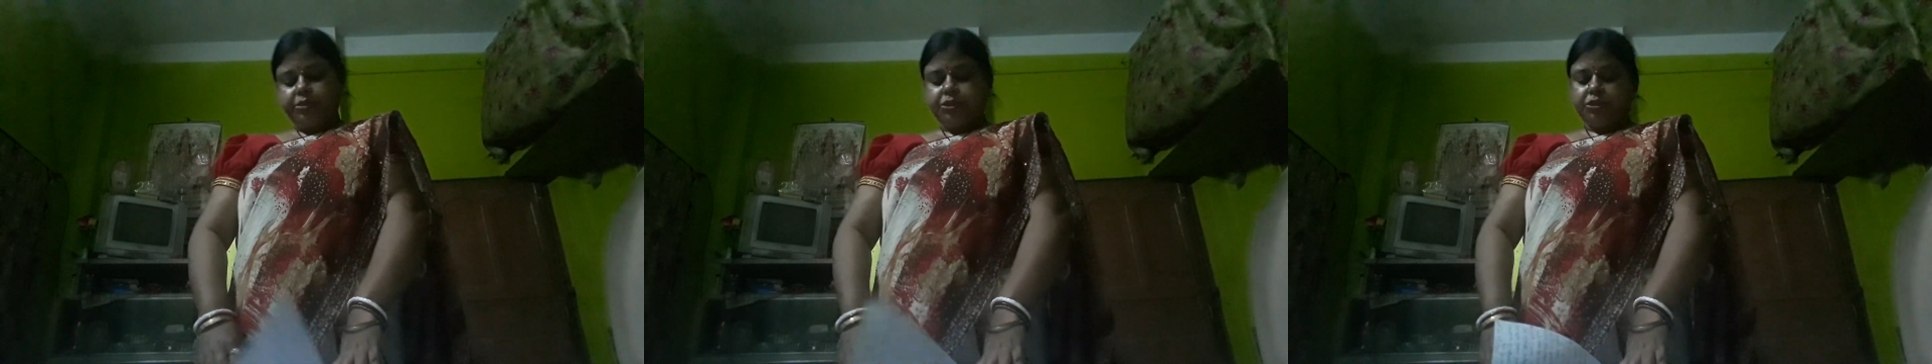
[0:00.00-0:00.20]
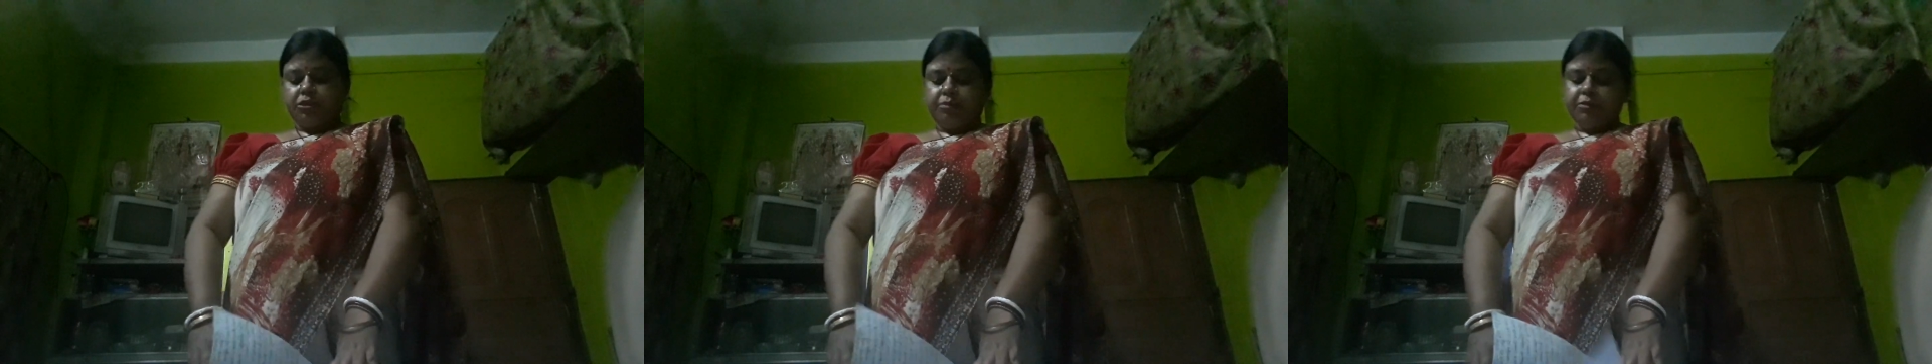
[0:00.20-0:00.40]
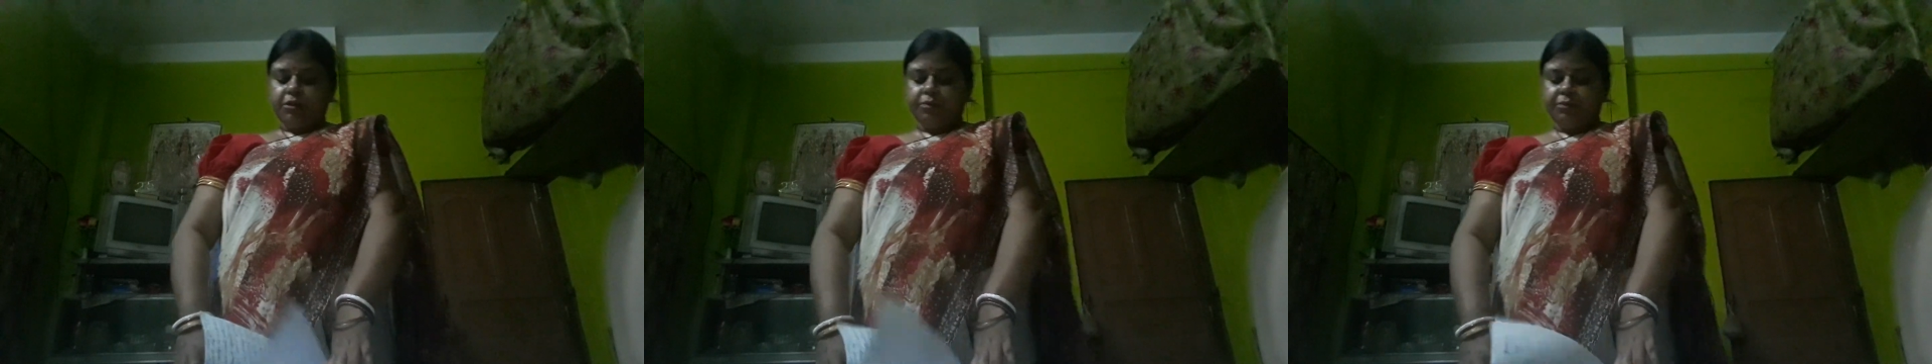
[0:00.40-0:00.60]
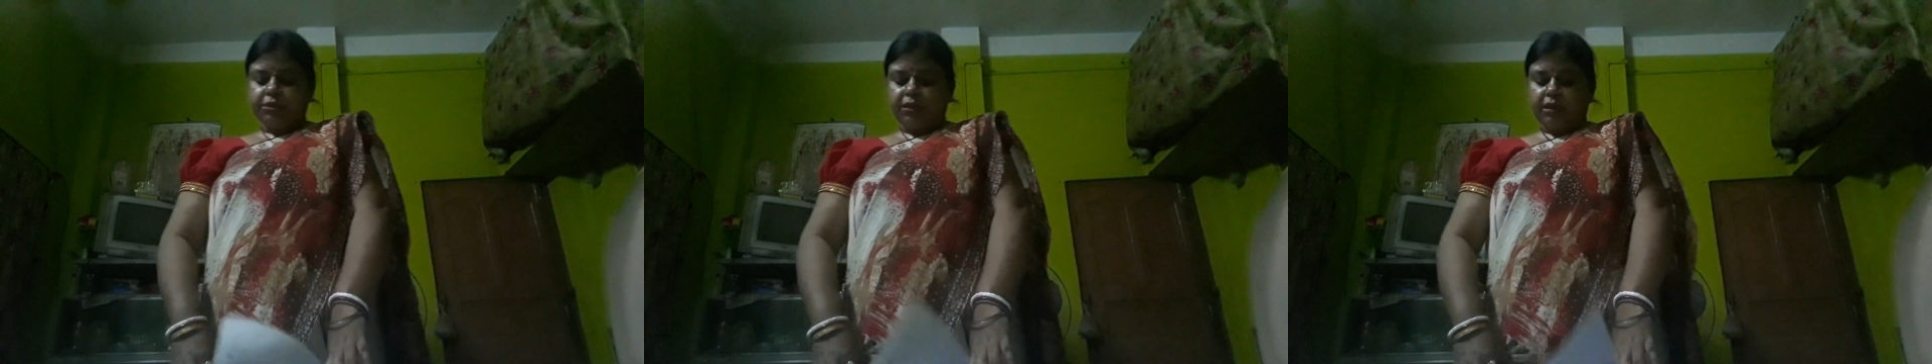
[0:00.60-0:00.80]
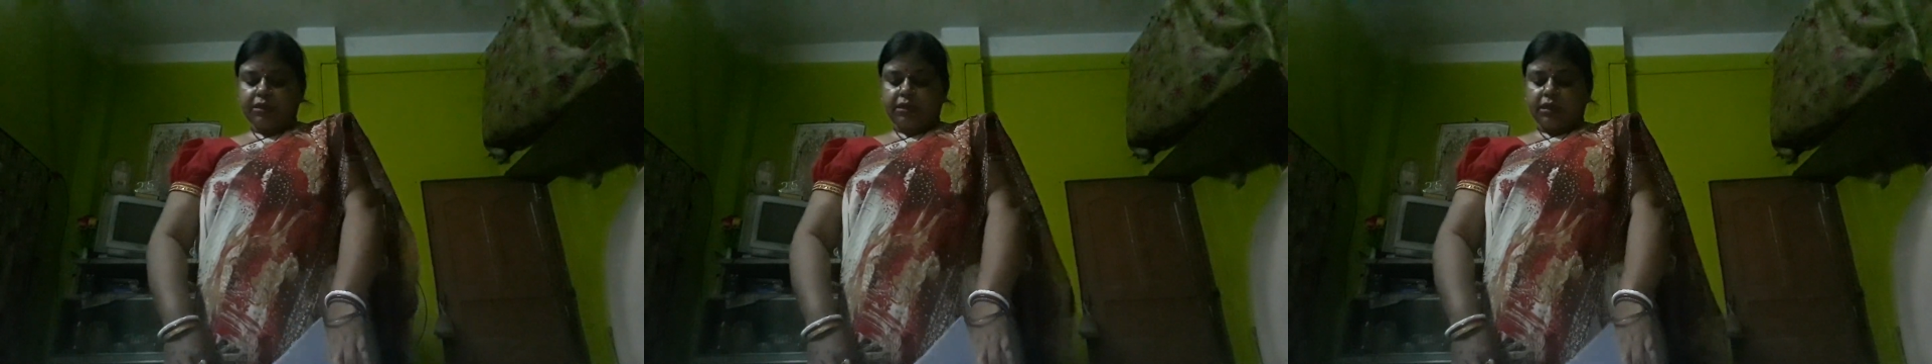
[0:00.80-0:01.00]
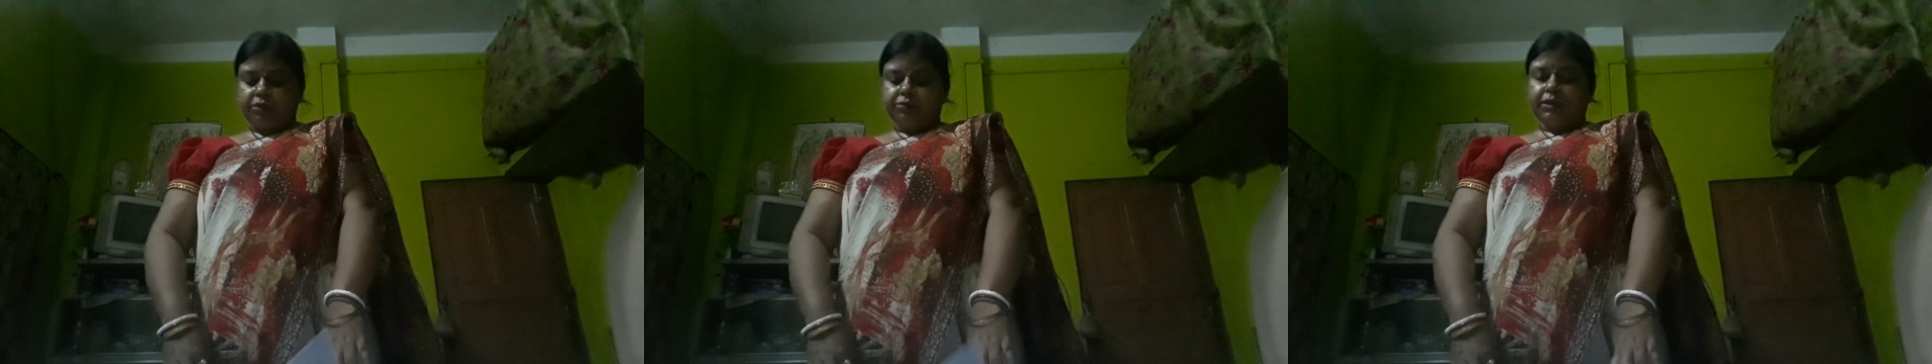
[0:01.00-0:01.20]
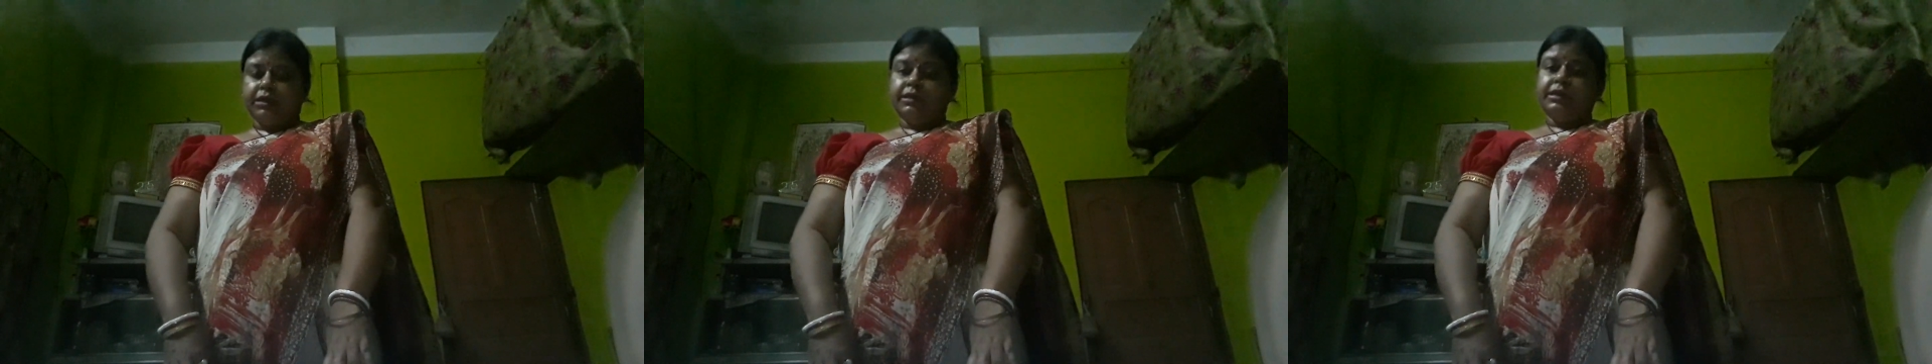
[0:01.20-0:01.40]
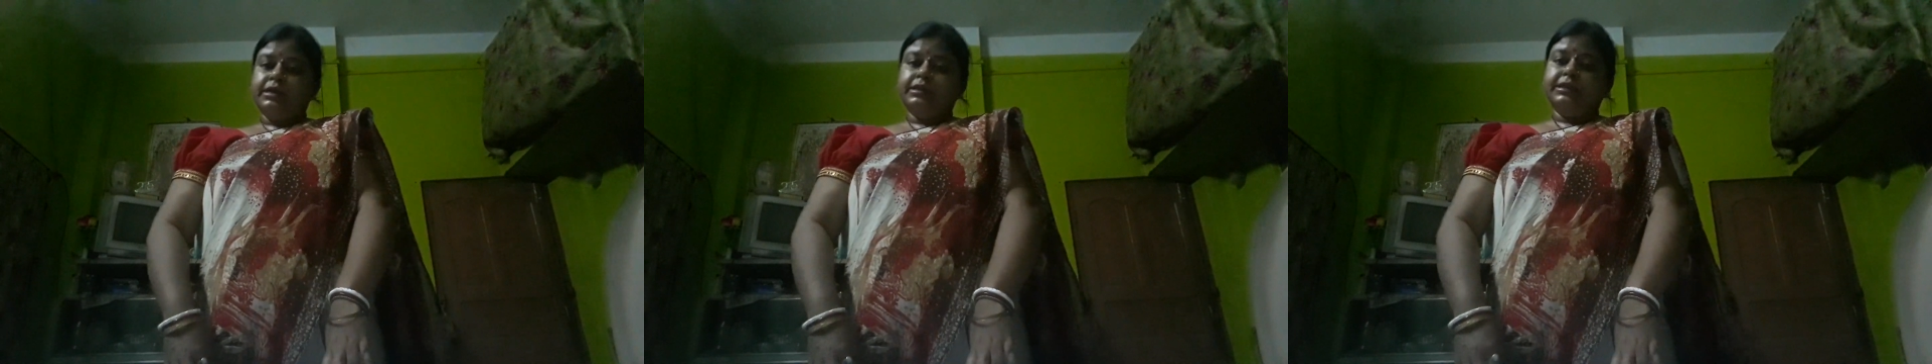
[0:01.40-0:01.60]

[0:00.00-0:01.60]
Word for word: বিশ্বকবি রবীন্দ্রনাথ ঠাকুরের